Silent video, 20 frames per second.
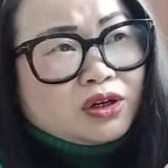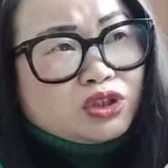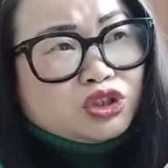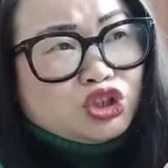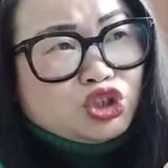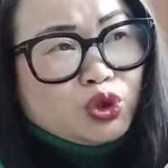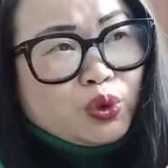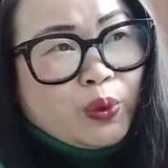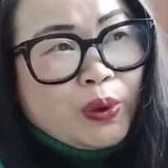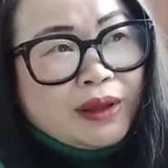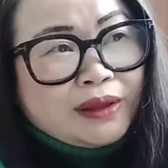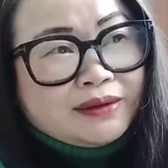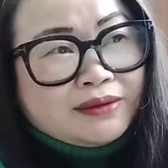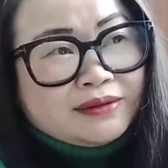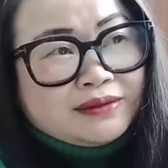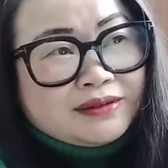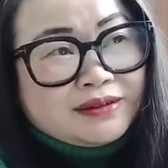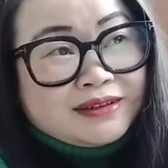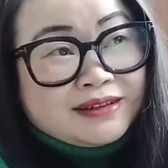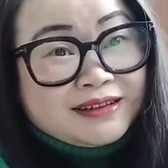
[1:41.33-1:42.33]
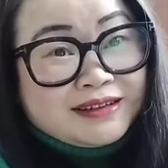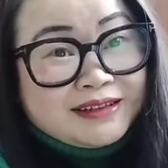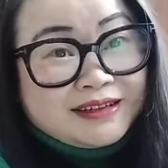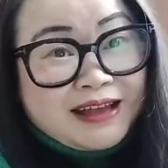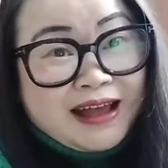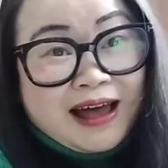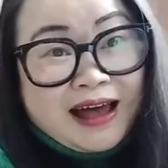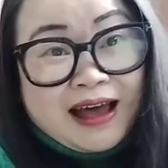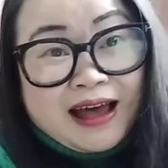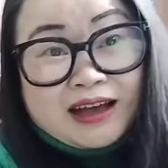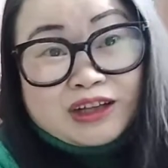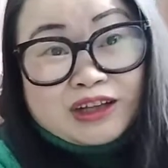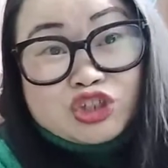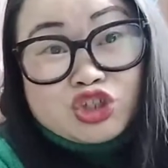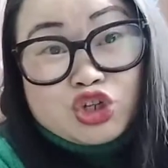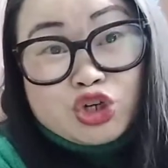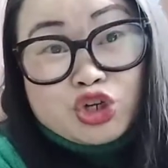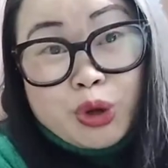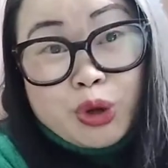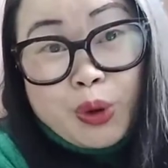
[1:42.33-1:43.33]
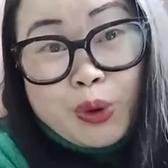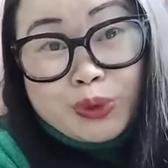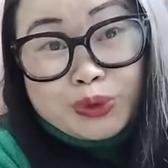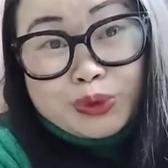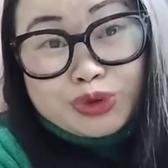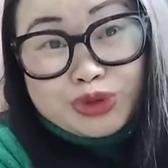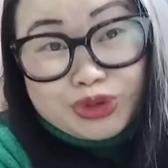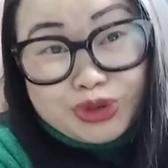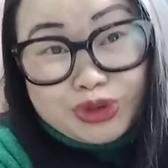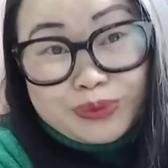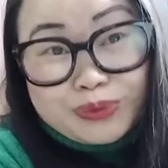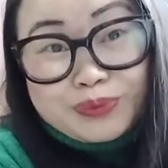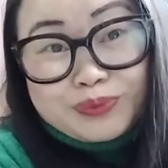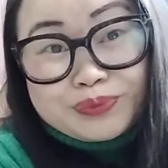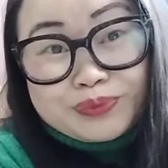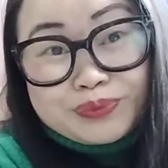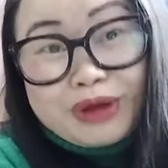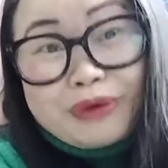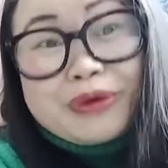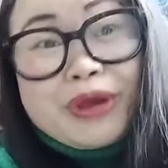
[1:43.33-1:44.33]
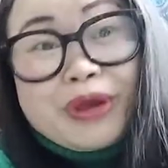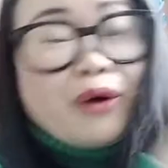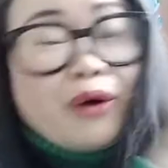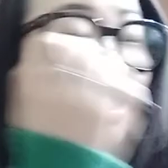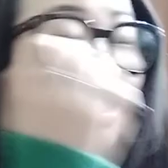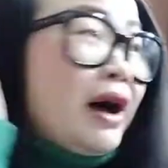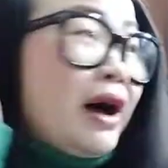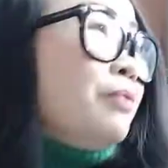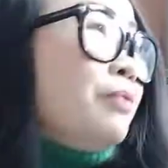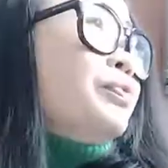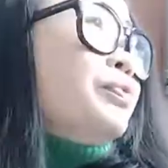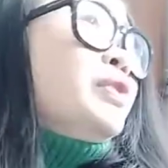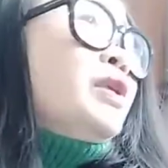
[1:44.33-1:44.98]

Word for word: 春夏秋冬都有哈，